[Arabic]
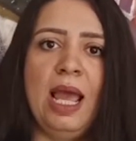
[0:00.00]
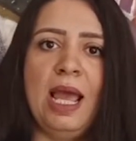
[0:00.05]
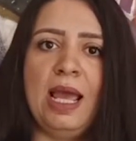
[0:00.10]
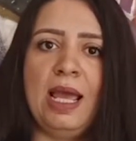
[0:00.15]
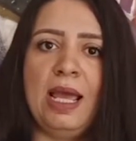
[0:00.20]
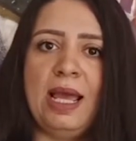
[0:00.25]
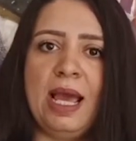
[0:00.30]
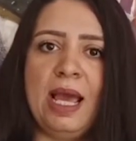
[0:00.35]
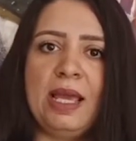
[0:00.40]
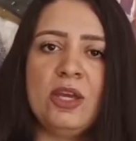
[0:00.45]

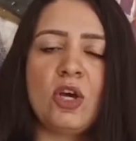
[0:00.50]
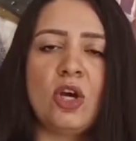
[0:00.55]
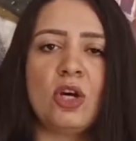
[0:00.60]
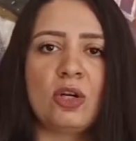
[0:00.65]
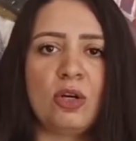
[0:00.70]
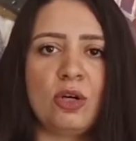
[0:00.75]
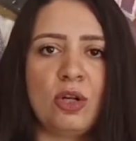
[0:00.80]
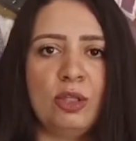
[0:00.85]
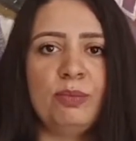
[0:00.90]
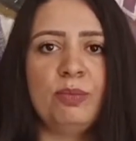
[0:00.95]
لاي
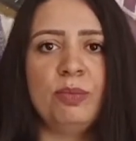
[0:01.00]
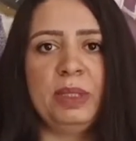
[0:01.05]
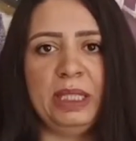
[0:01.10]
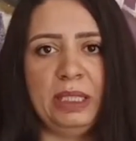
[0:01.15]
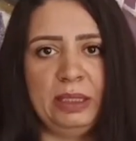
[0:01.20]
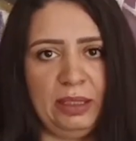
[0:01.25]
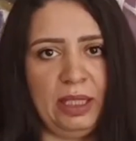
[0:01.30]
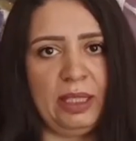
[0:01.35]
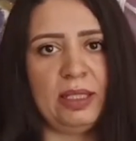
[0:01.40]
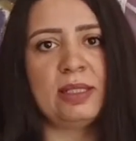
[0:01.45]
قرارات
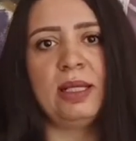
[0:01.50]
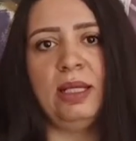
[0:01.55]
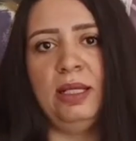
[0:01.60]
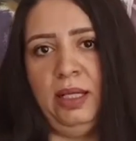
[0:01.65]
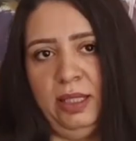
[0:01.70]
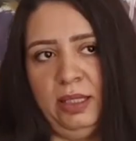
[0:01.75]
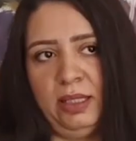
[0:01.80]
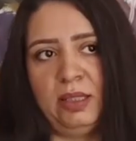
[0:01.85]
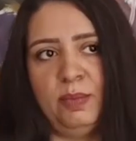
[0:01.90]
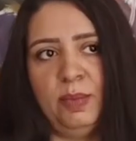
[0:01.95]
بيتخذها
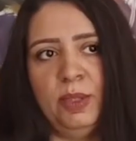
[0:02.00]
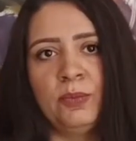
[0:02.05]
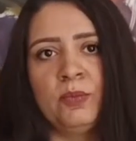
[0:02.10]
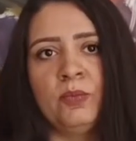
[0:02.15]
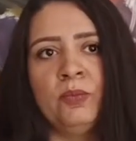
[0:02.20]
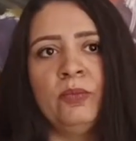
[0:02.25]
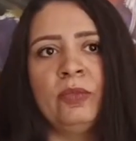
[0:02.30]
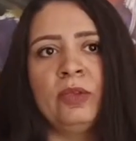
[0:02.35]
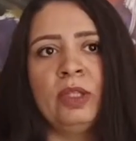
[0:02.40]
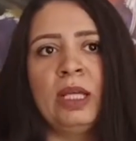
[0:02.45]
الحزب
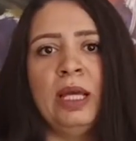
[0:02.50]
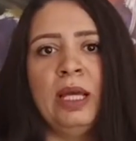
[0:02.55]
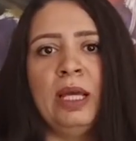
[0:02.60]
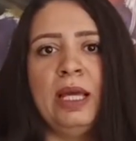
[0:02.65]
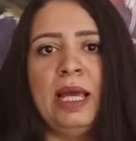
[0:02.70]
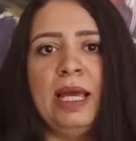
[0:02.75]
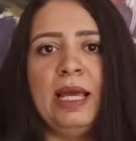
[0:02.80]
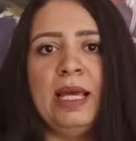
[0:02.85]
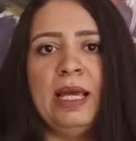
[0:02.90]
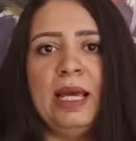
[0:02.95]

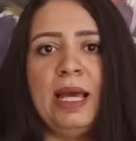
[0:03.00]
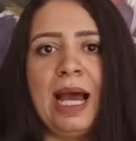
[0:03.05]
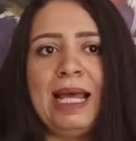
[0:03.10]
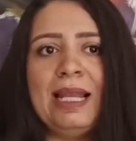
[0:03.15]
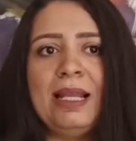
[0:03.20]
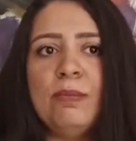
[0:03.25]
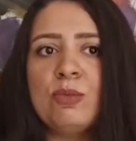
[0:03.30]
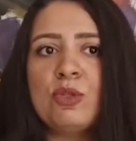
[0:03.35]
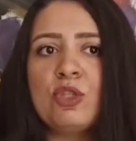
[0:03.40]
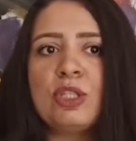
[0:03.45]
آه،
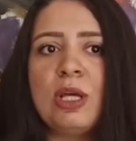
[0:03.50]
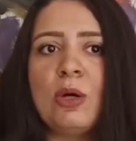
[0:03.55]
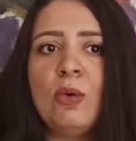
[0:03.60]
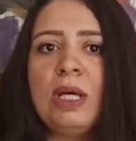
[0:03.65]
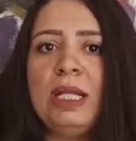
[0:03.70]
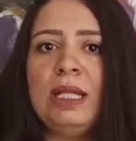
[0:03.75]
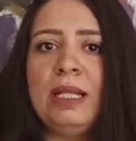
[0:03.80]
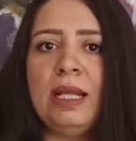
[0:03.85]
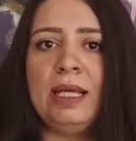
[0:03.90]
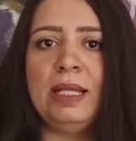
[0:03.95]
على
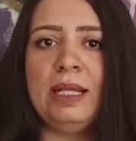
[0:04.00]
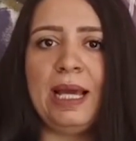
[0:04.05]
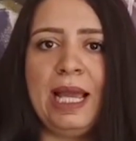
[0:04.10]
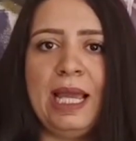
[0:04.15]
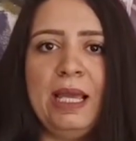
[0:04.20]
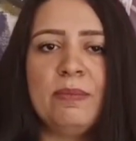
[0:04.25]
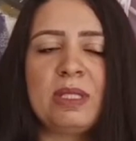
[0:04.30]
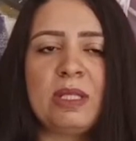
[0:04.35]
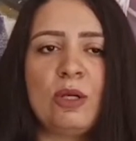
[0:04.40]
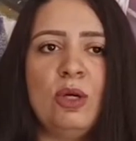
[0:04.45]
المستوى
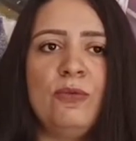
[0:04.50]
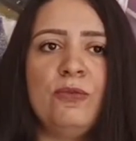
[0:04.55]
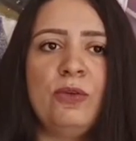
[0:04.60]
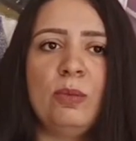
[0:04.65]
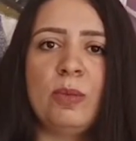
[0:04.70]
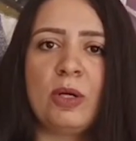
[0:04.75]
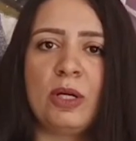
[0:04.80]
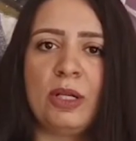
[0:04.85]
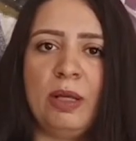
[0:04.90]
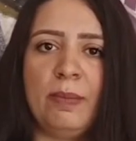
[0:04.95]
العام سواء في
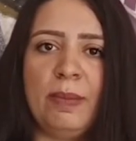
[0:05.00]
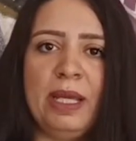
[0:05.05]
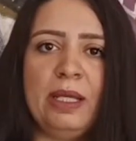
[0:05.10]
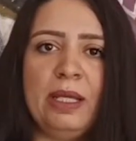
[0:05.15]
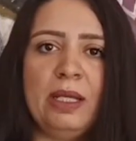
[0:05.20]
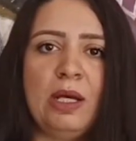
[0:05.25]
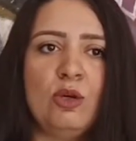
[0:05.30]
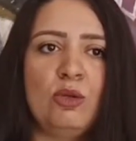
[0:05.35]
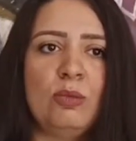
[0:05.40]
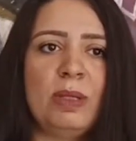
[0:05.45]

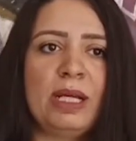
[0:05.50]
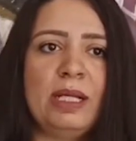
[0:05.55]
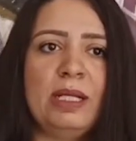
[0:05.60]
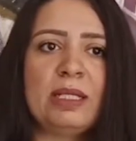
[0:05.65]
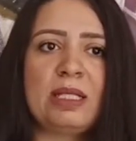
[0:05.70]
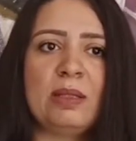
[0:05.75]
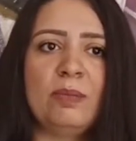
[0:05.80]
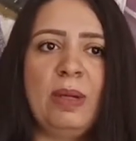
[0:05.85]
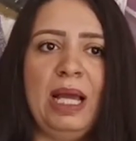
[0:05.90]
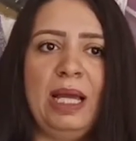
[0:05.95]
البرلمان او
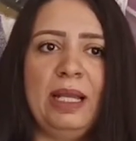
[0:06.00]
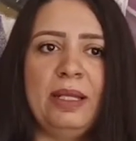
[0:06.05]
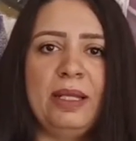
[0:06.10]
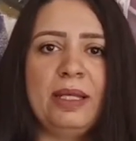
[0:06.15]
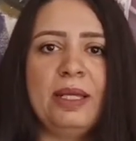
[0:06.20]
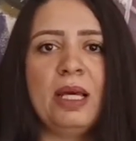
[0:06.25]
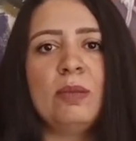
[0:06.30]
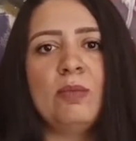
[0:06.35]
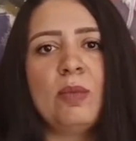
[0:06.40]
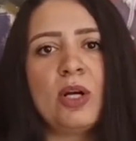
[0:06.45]
المجالس
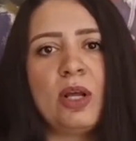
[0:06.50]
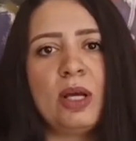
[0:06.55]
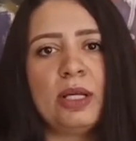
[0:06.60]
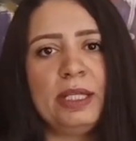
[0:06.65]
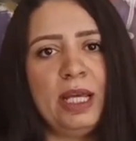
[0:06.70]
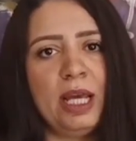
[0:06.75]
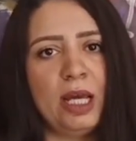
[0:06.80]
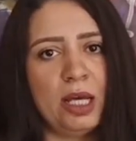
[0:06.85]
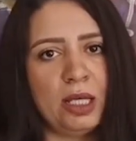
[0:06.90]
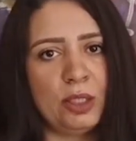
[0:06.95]
المحليه المراه
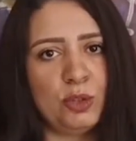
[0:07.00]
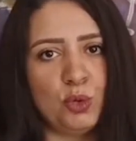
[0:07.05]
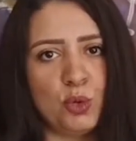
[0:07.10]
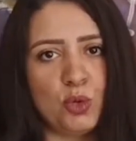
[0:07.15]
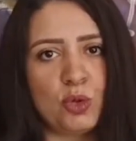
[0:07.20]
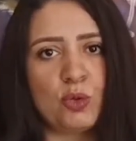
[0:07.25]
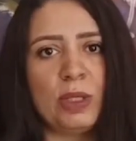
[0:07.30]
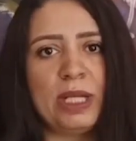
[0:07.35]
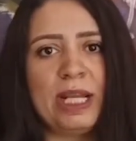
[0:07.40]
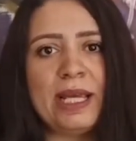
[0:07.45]
ليها
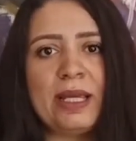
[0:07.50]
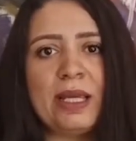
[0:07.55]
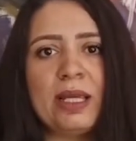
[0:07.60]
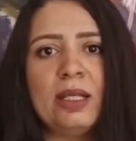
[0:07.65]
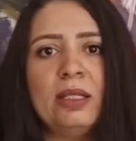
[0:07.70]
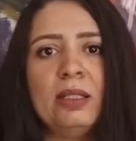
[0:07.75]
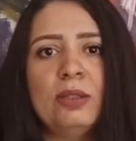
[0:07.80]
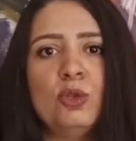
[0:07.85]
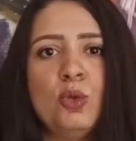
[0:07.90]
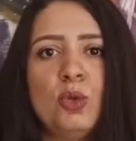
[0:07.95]
دور
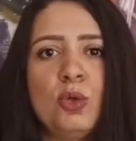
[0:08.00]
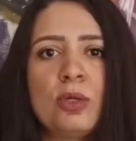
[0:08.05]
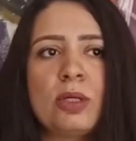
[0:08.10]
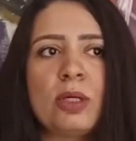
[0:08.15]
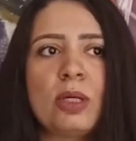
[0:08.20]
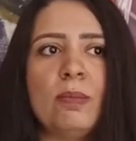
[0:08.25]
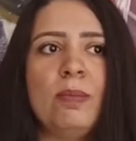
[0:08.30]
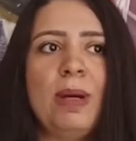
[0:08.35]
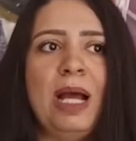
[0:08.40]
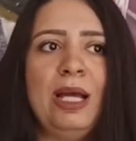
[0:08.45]
ولكن
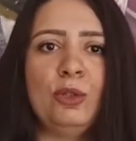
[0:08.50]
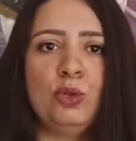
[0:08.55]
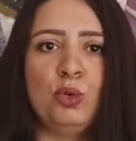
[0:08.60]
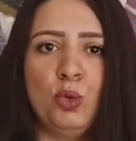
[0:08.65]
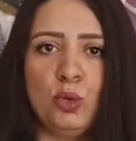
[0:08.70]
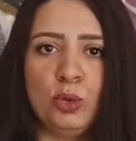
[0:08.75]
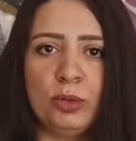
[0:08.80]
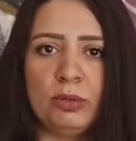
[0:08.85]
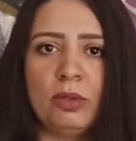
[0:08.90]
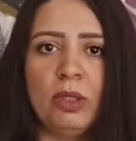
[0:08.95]
دور
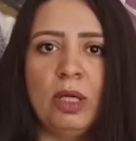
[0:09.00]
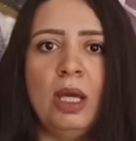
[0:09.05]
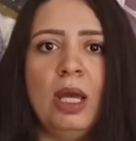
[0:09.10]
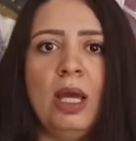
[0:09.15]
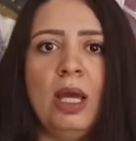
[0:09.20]
محدود